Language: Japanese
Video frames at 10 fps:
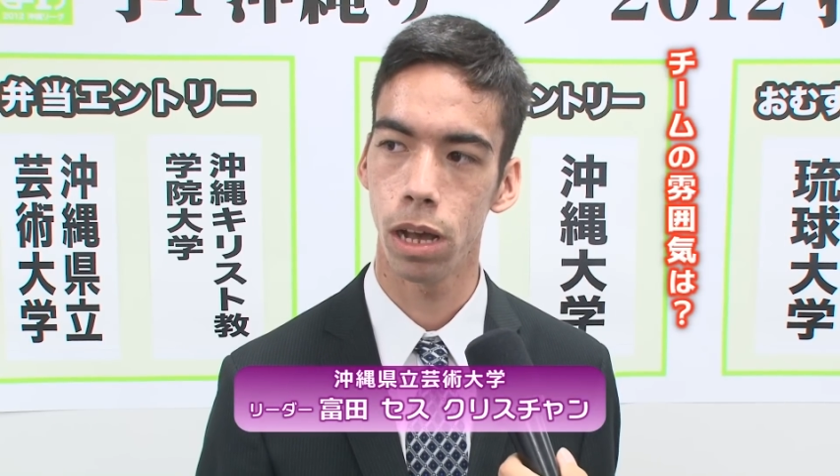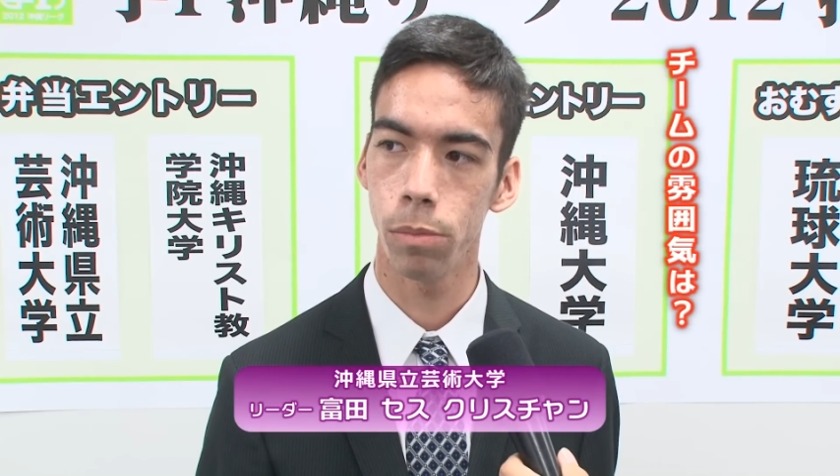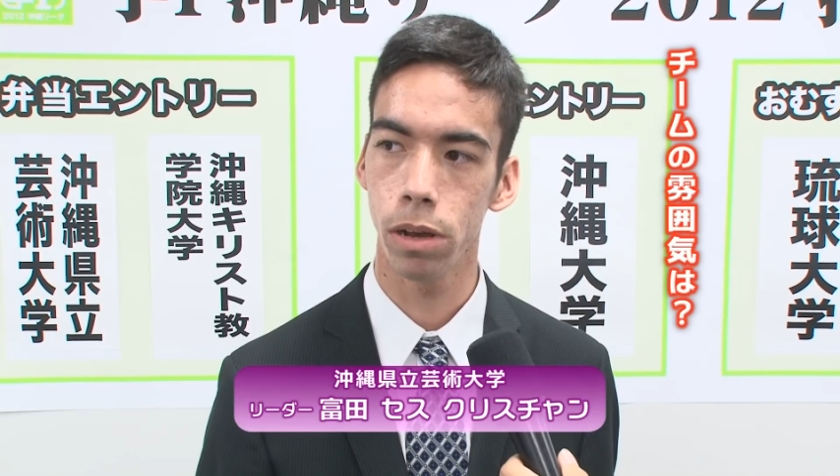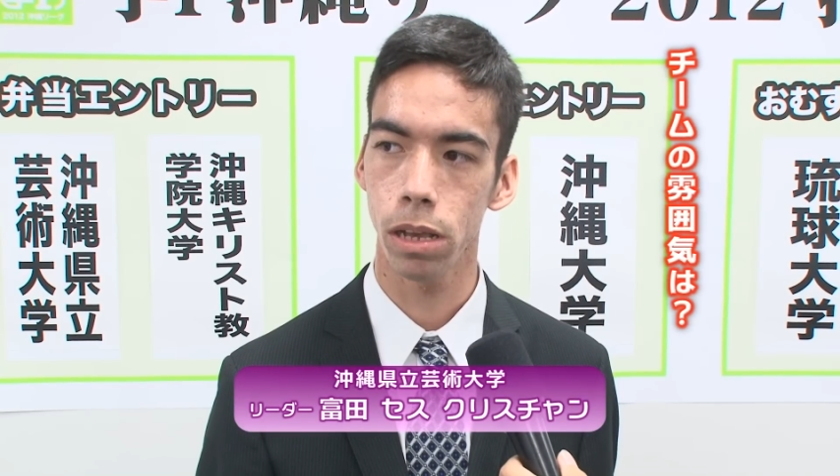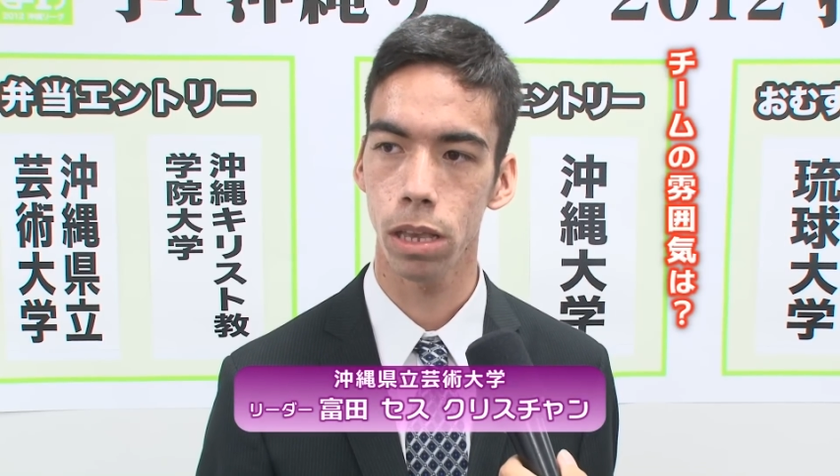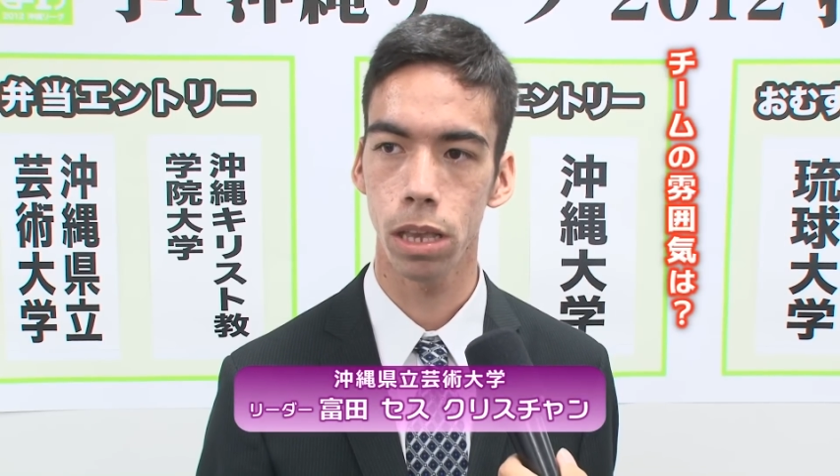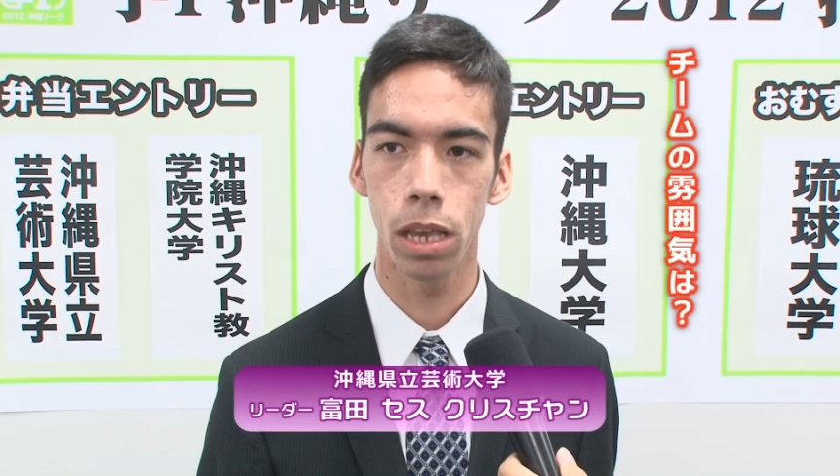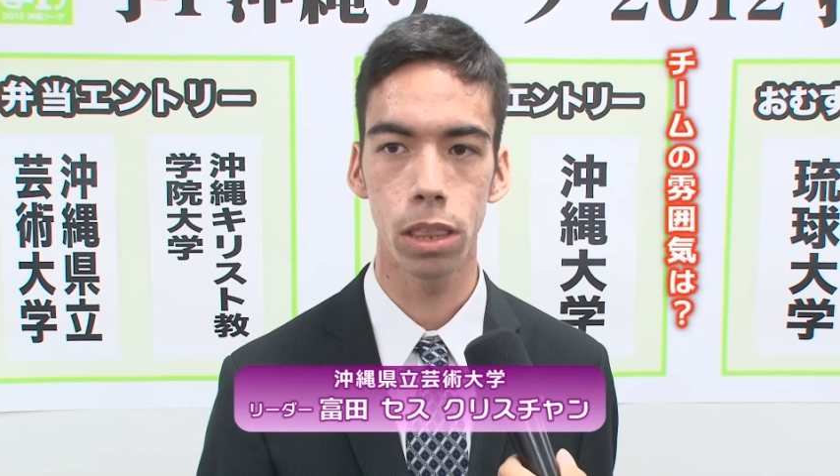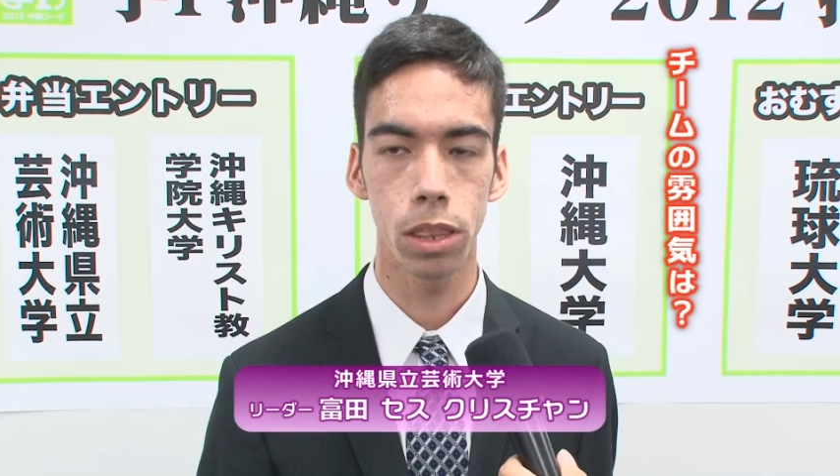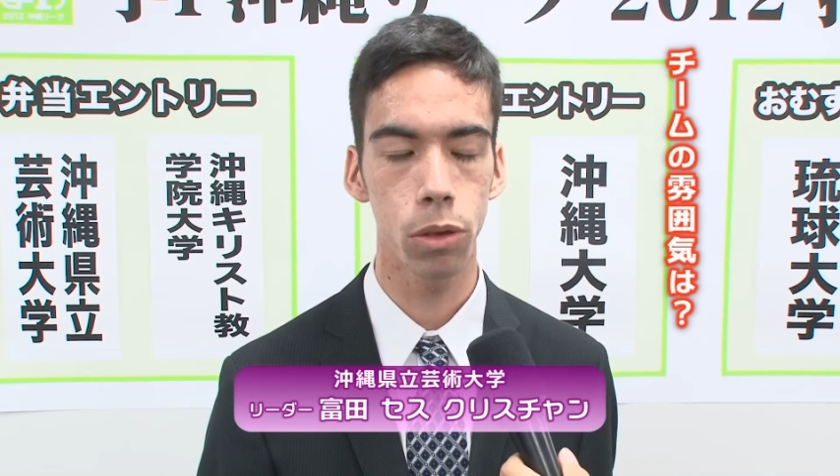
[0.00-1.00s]
あんま
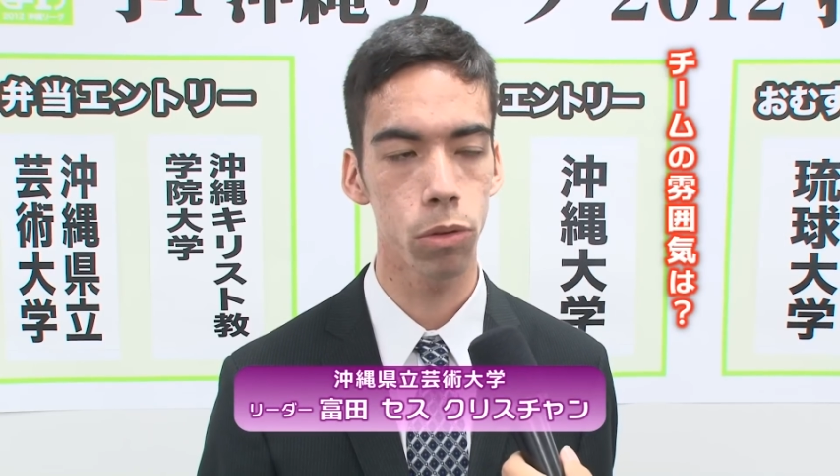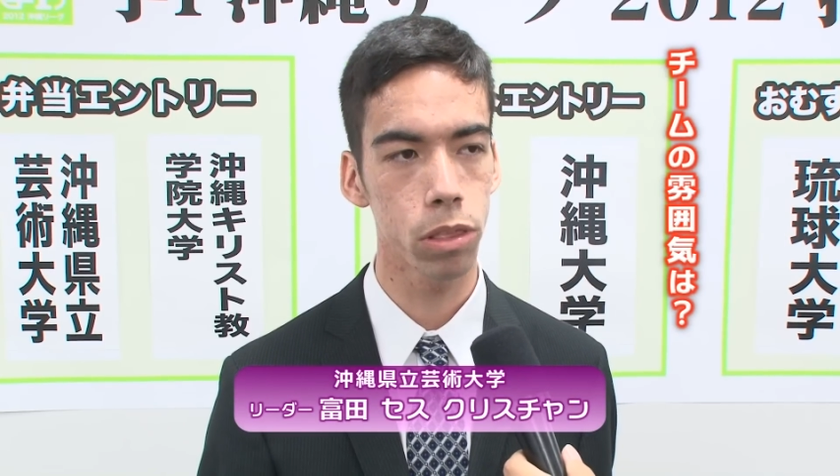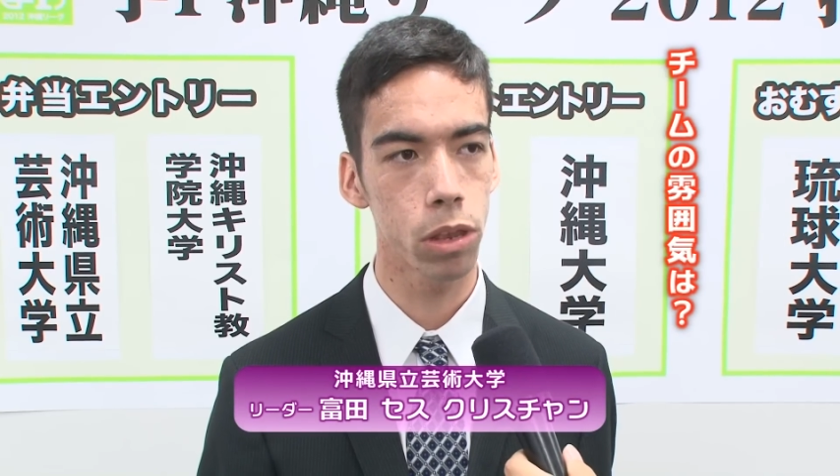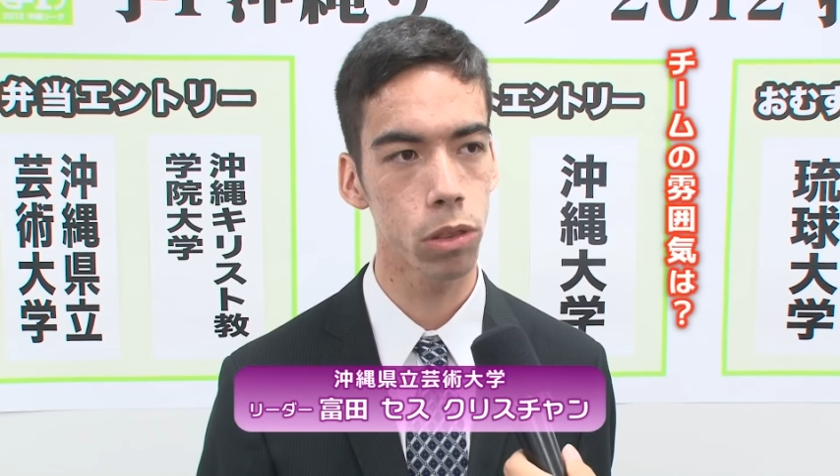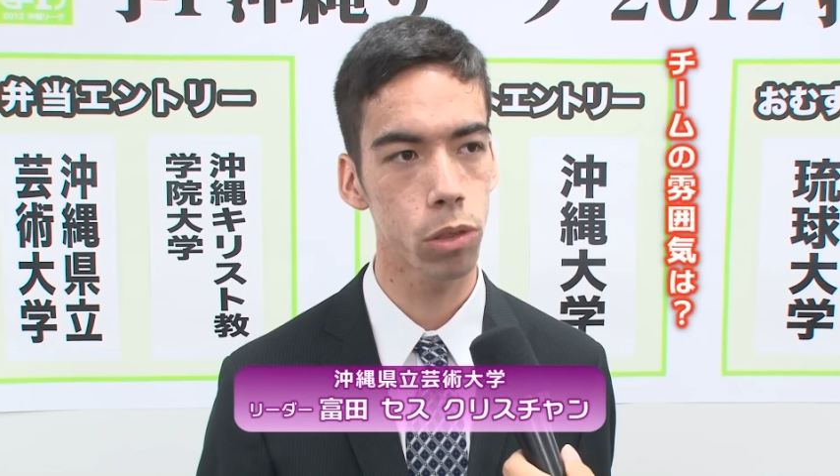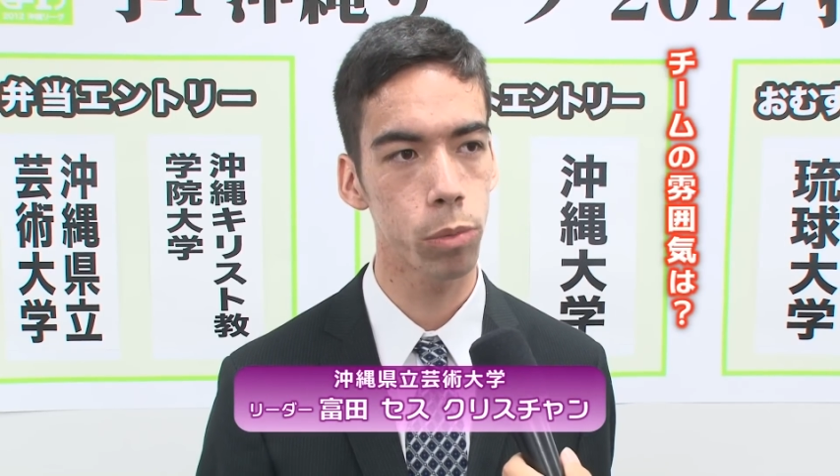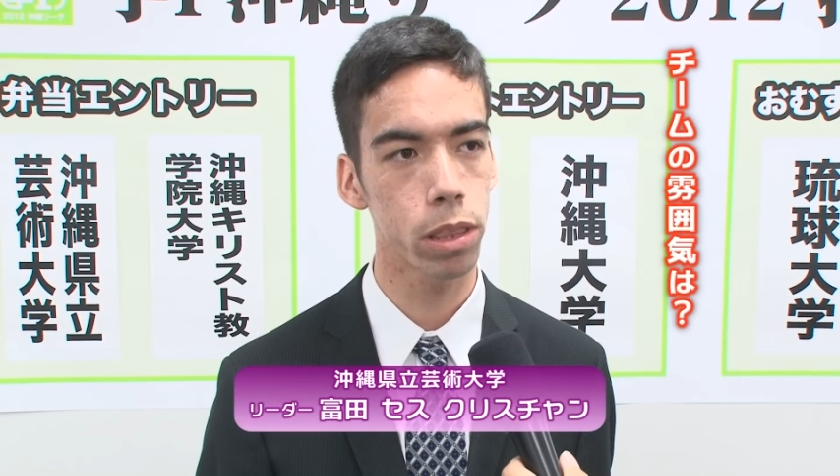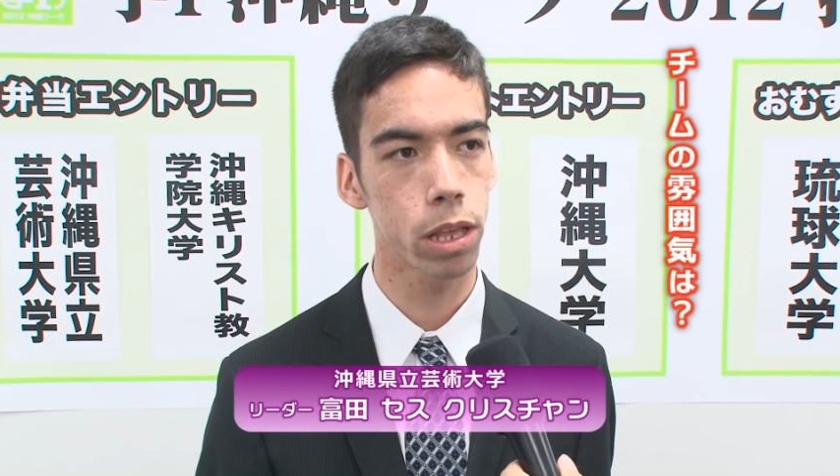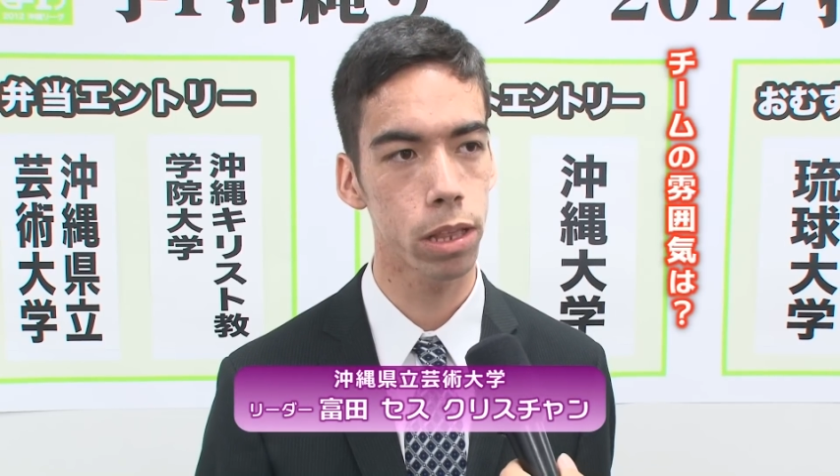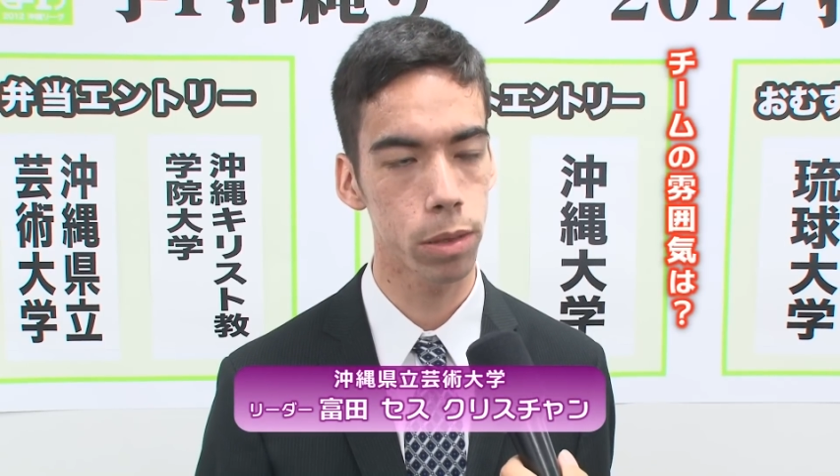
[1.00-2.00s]
緊張してる人もい
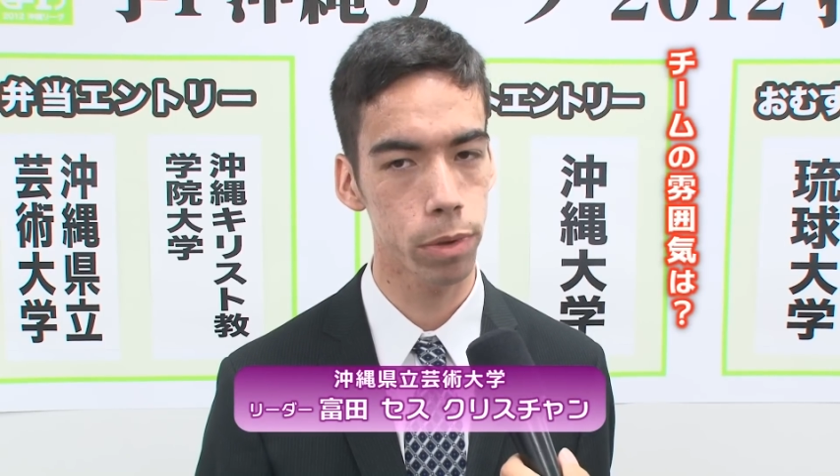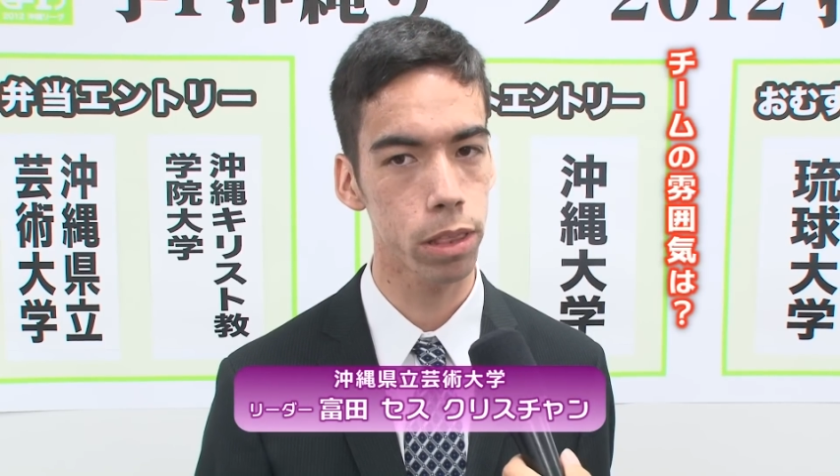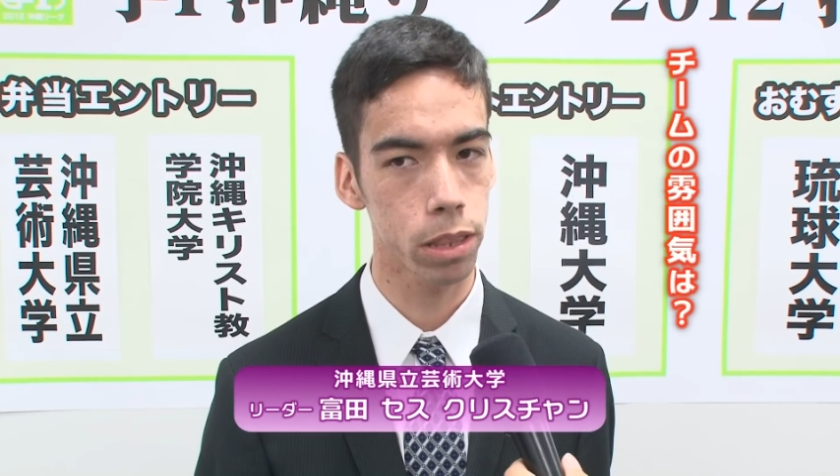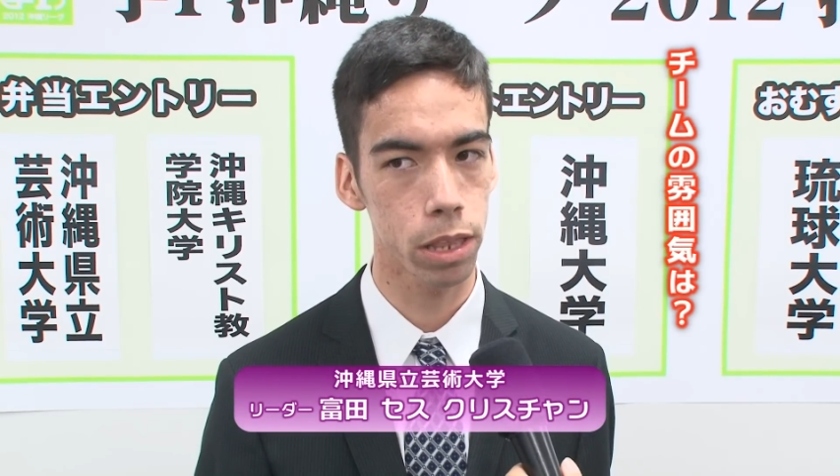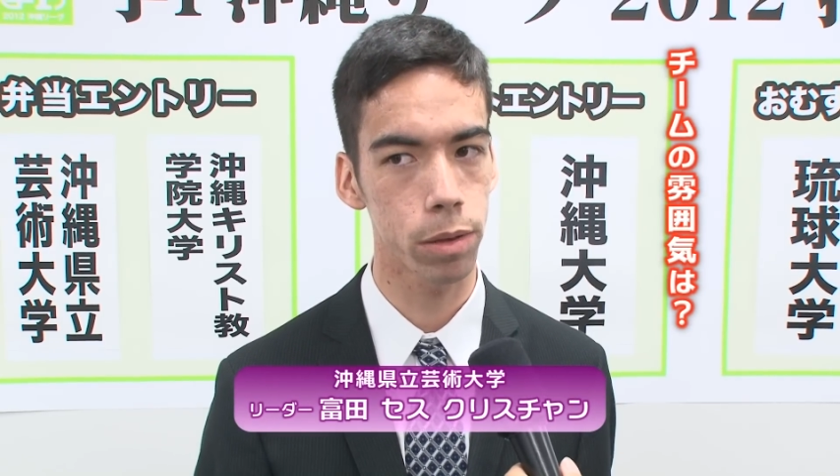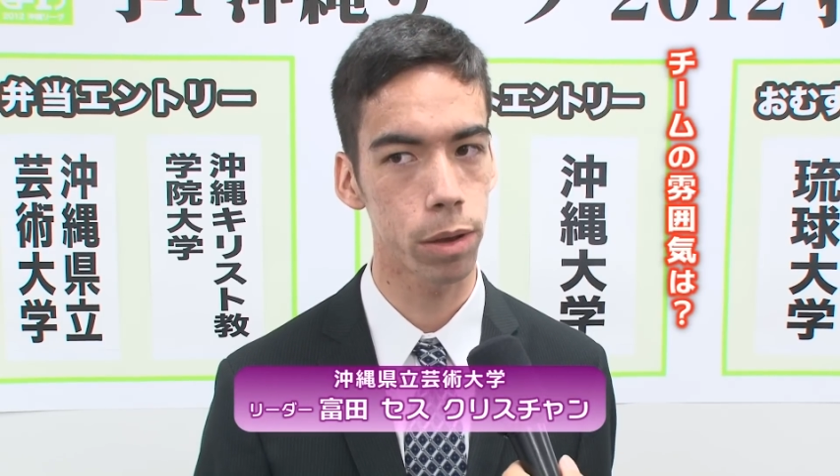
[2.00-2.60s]
たいましたし